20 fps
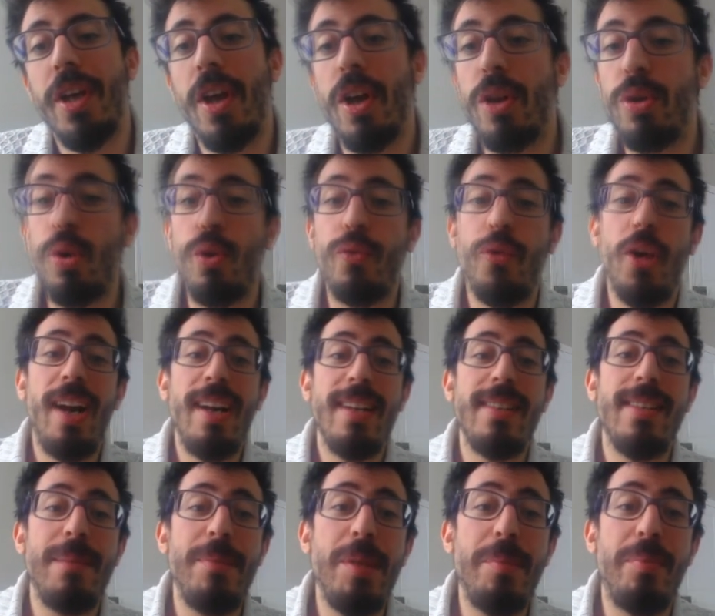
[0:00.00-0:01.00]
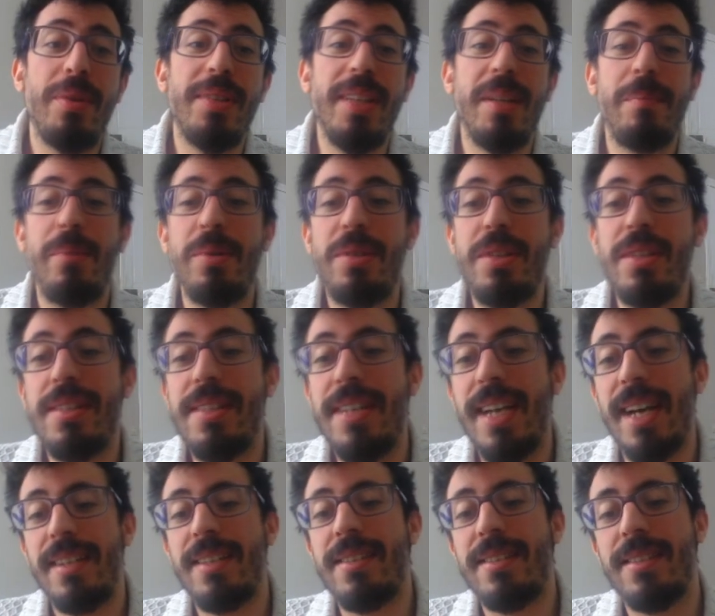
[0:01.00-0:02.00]
Donc voilà les amis pour cette petite tier
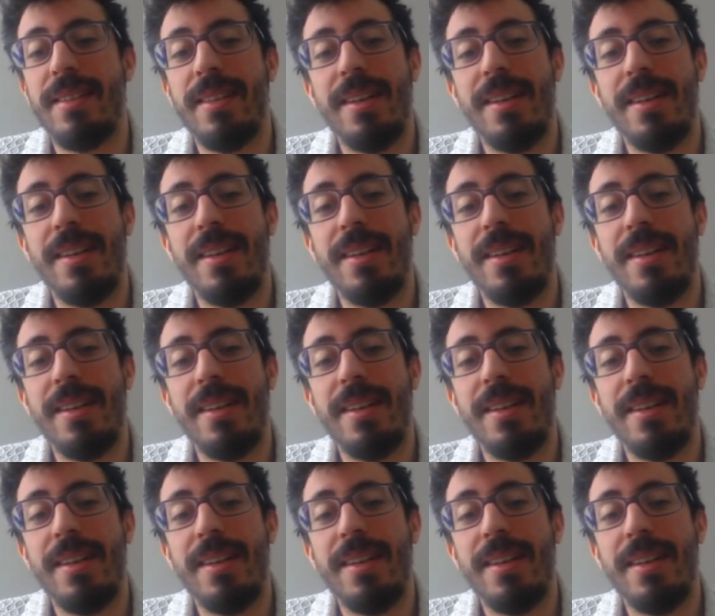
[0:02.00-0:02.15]
list.